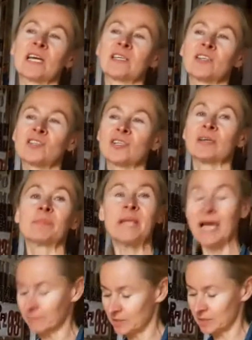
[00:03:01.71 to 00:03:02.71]
to jakieś y,
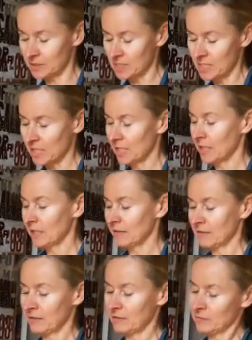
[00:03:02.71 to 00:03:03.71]
plamy.
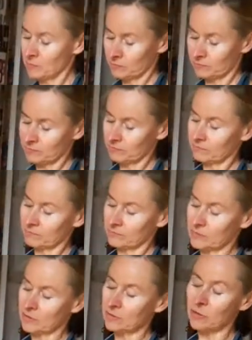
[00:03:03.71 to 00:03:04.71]

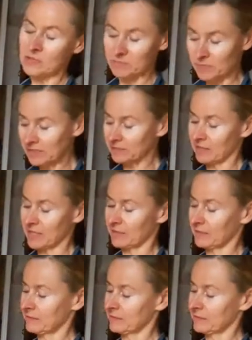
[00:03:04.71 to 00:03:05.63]
Rozmyte. Rozmyte,